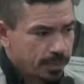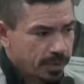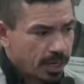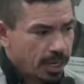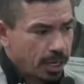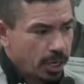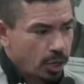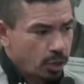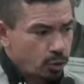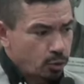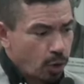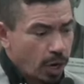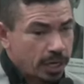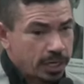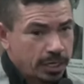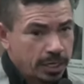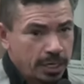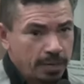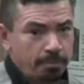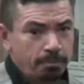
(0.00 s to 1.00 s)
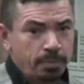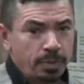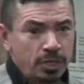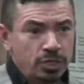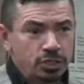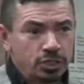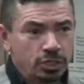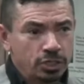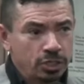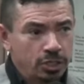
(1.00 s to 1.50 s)
Eu estou aqui
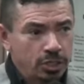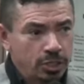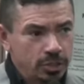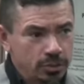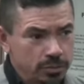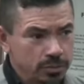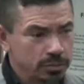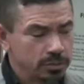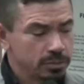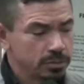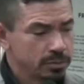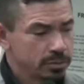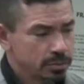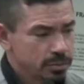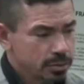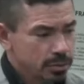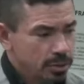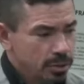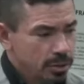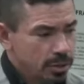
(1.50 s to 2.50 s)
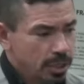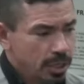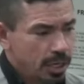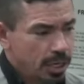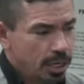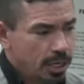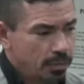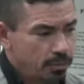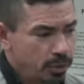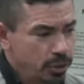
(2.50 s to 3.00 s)
pedindo,
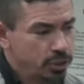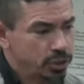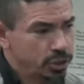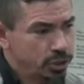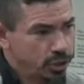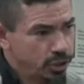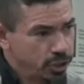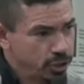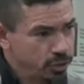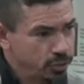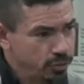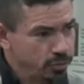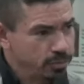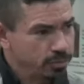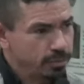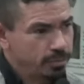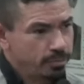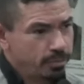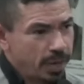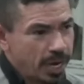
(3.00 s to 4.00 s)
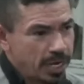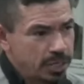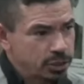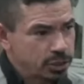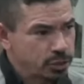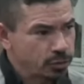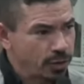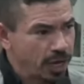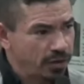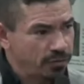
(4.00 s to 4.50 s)
pedindo bem
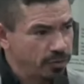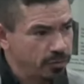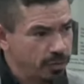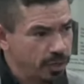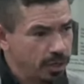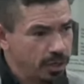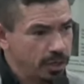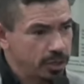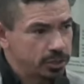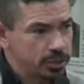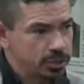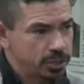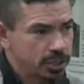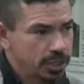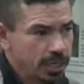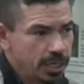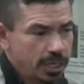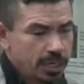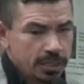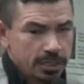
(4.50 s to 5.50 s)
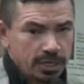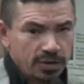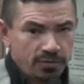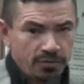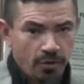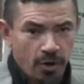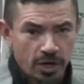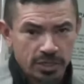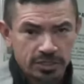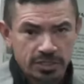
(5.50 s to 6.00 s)
suavemente que
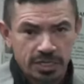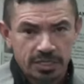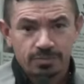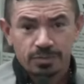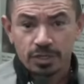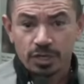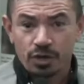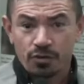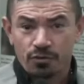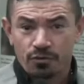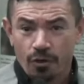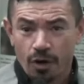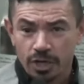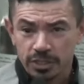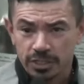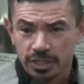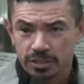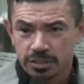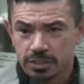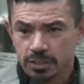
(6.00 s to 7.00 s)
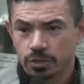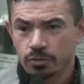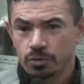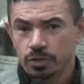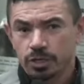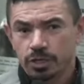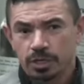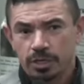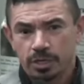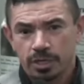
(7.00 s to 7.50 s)
vossa, que vossa
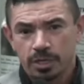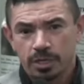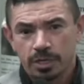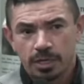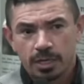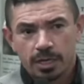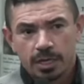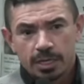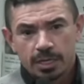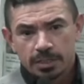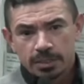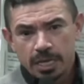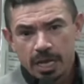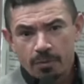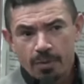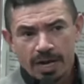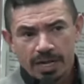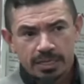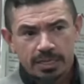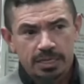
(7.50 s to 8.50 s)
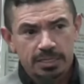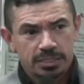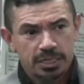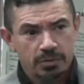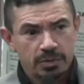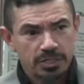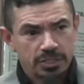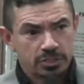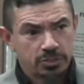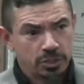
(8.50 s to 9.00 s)
senhoria dê uma atenção a
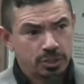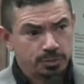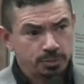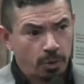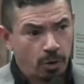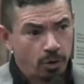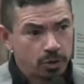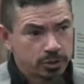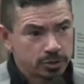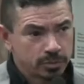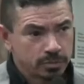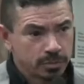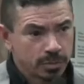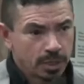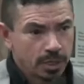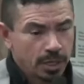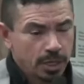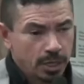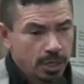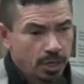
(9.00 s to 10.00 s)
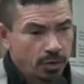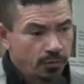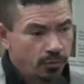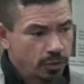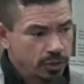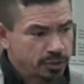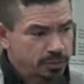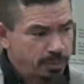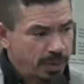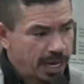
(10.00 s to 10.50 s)
esses dois postos. Eu vou
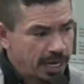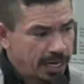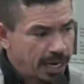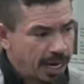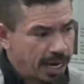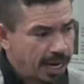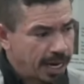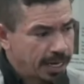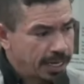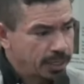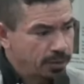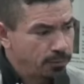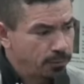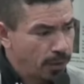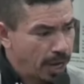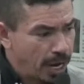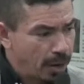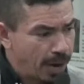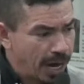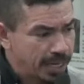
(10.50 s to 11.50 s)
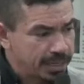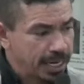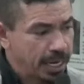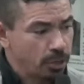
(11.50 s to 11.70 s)
esperar e vou aguardar.